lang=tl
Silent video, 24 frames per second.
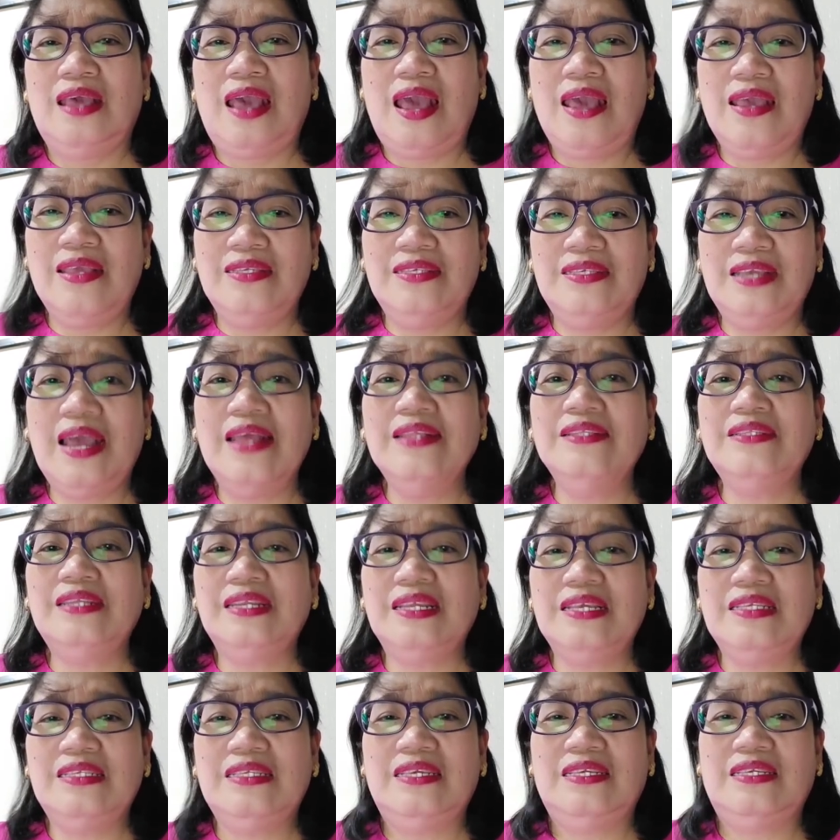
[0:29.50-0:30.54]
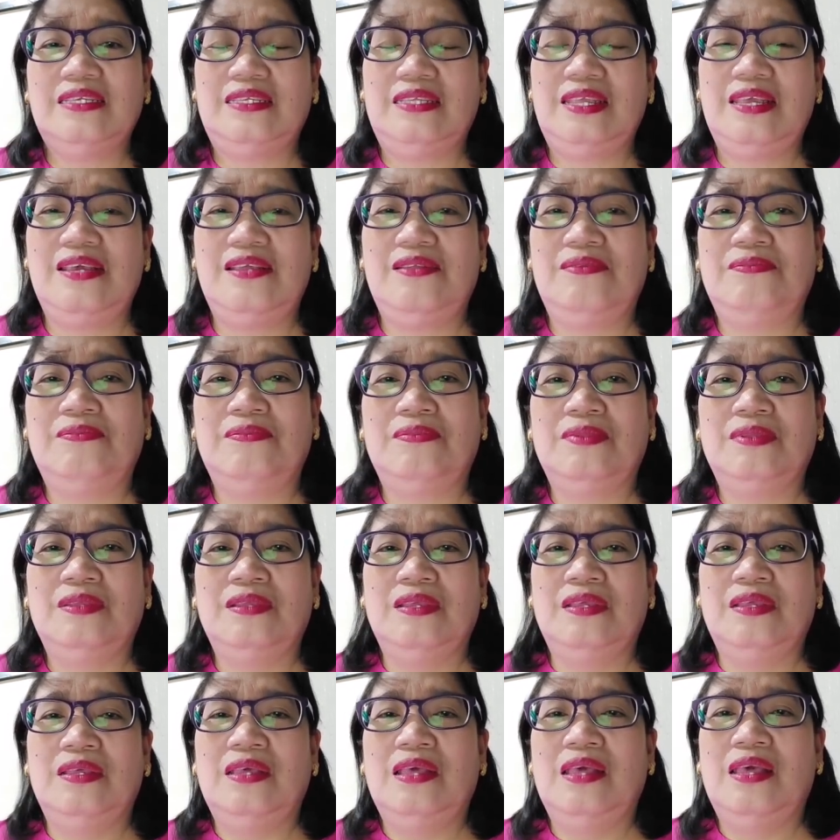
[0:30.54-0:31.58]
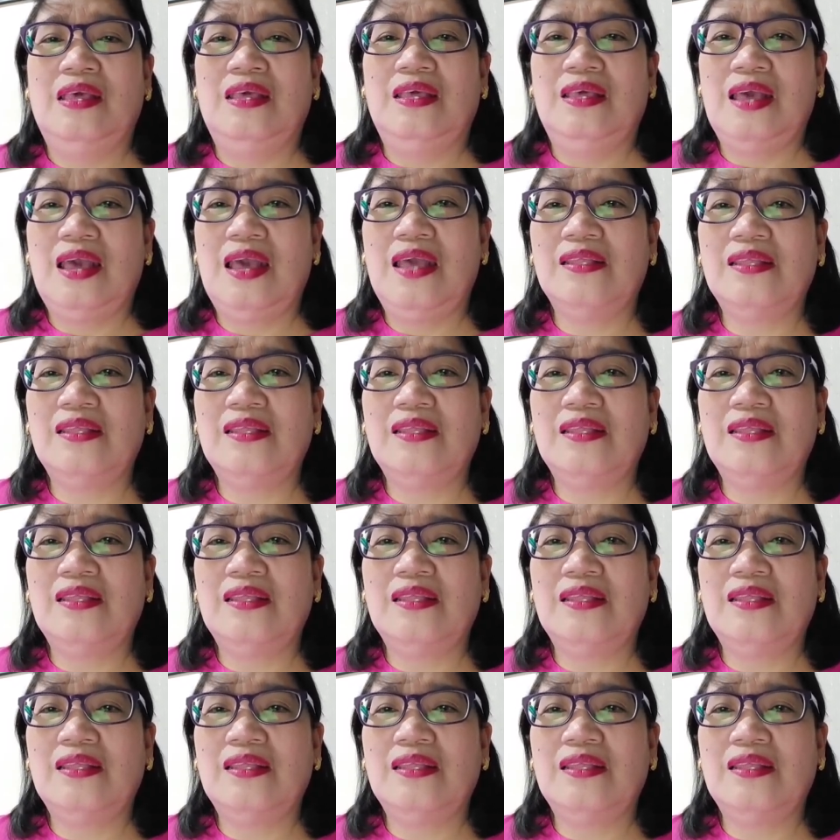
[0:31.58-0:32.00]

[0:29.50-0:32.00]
ay John 3.16.